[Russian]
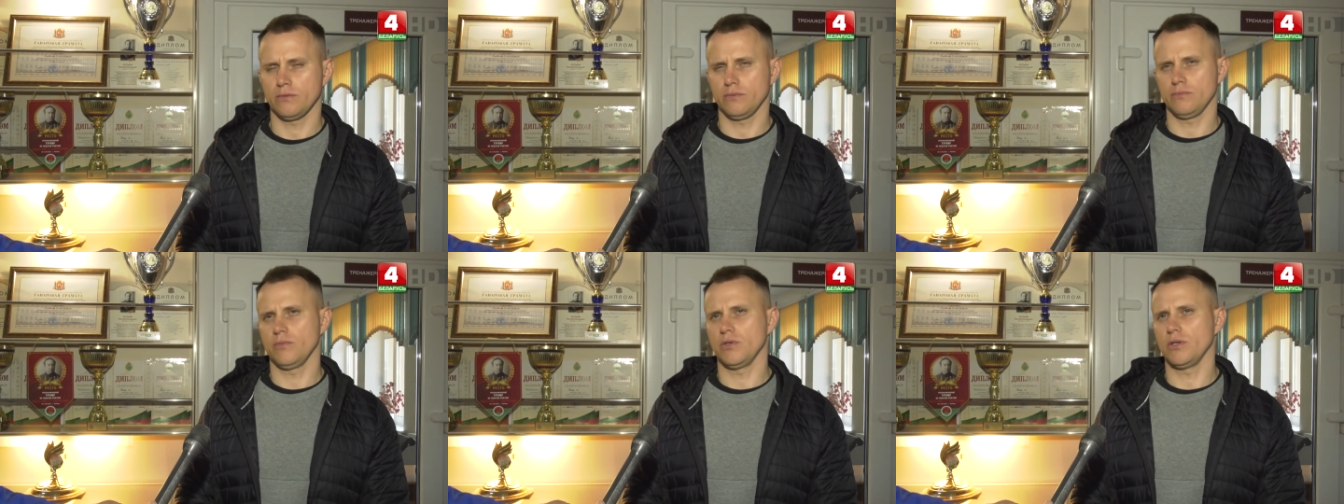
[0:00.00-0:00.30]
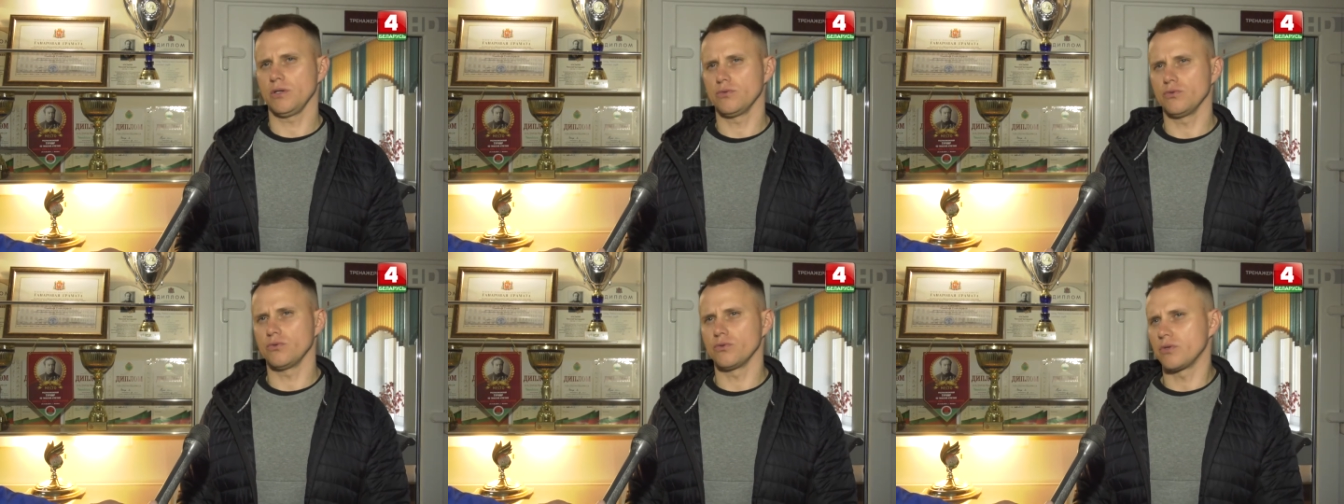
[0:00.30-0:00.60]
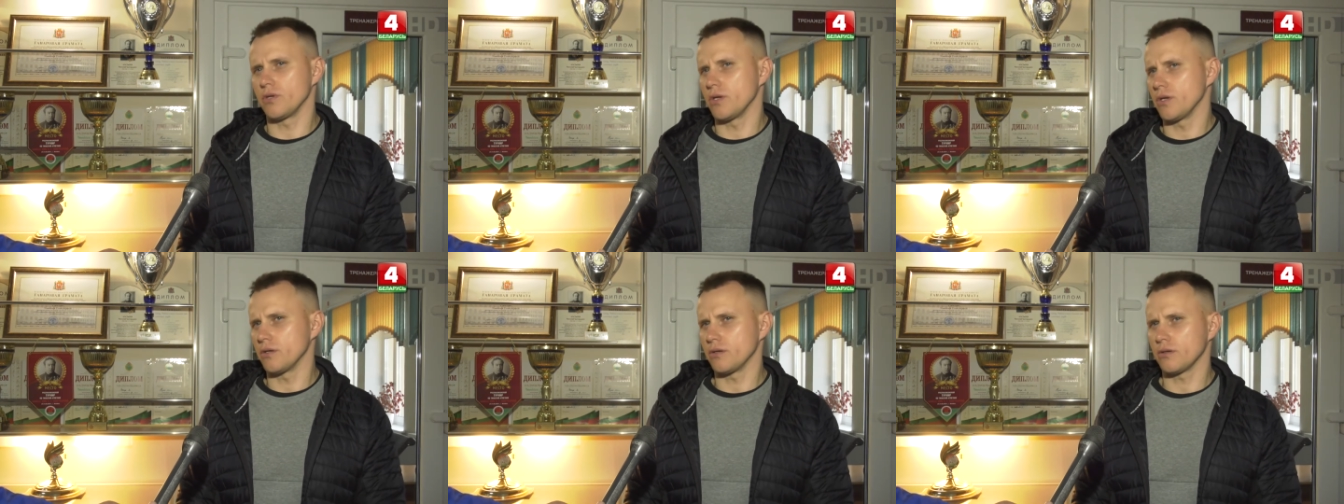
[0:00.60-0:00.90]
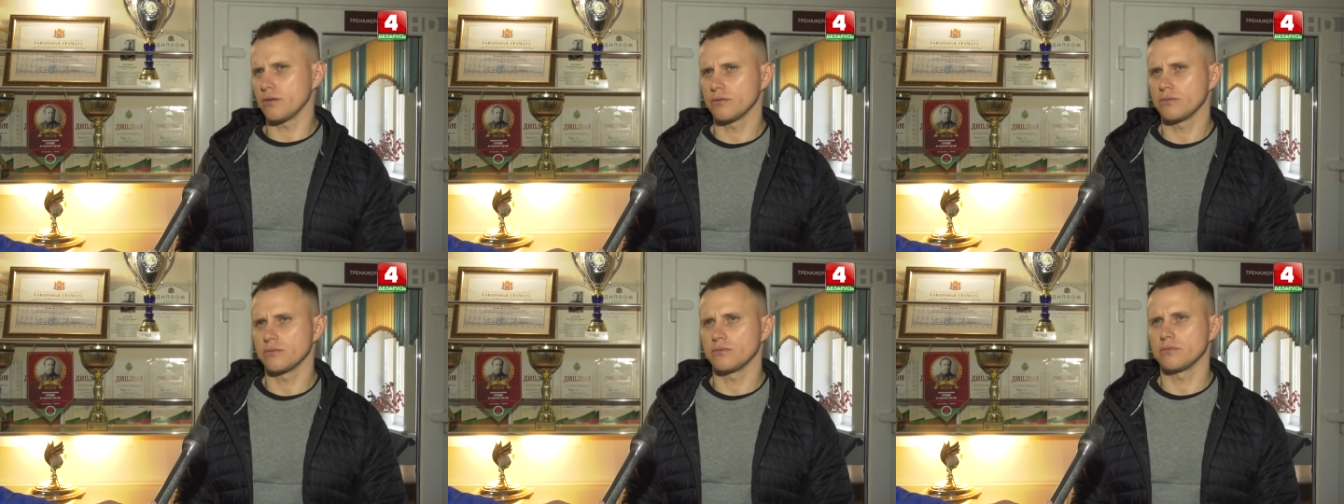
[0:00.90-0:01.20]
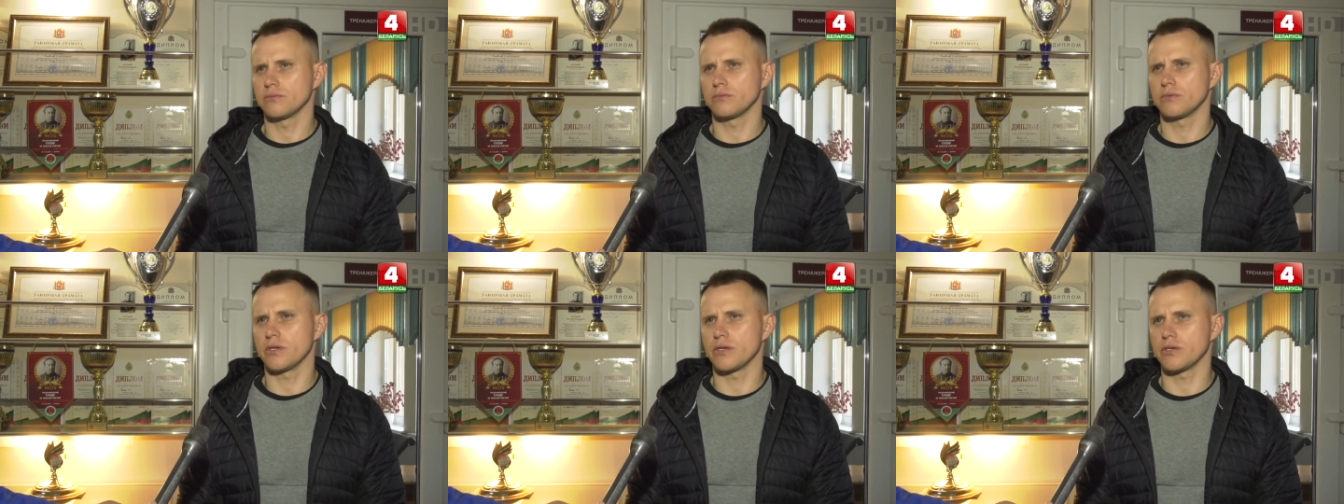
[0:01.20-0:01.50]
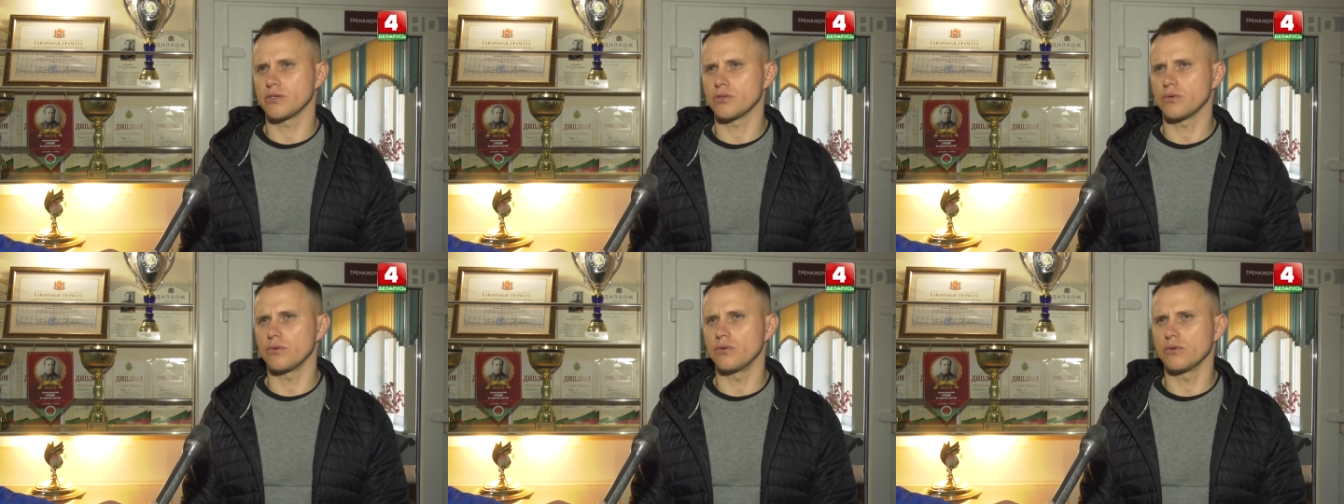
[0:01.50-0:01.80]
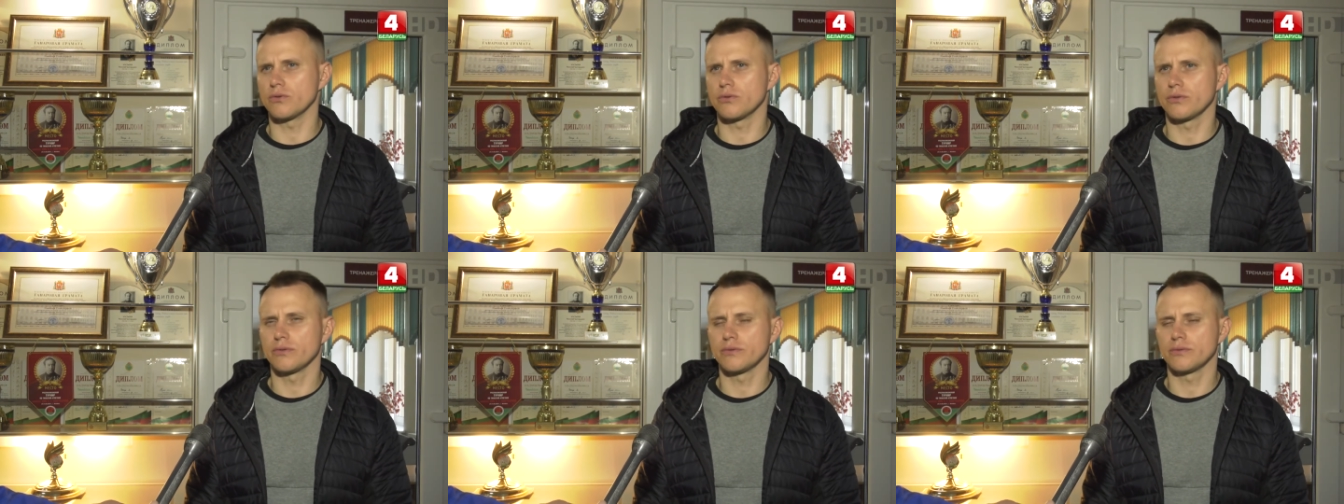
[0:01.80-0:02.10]
молодой тренер, третий
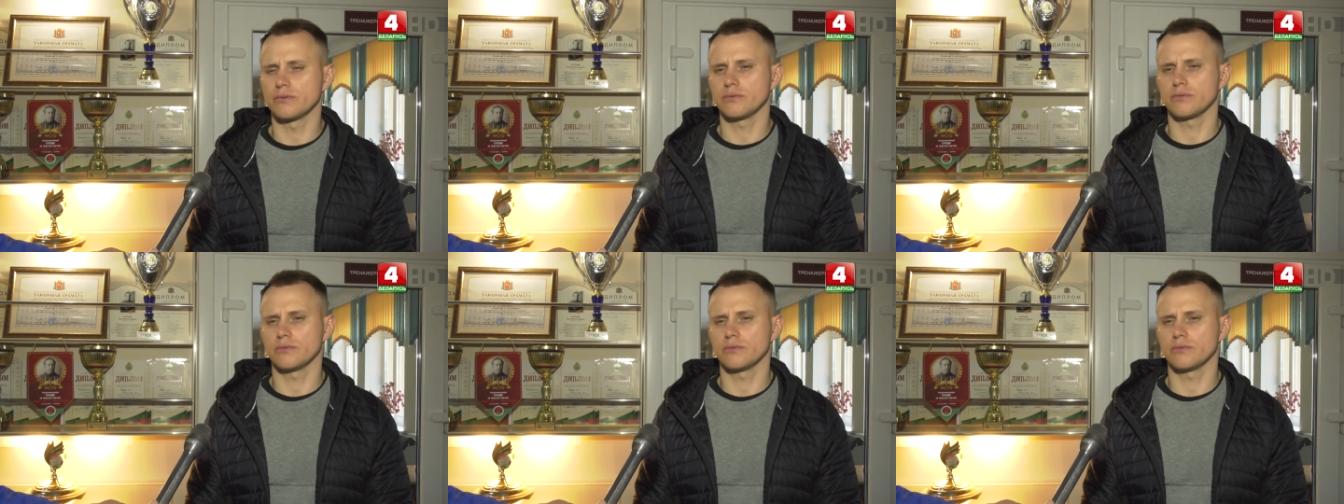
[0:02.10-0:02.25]
год.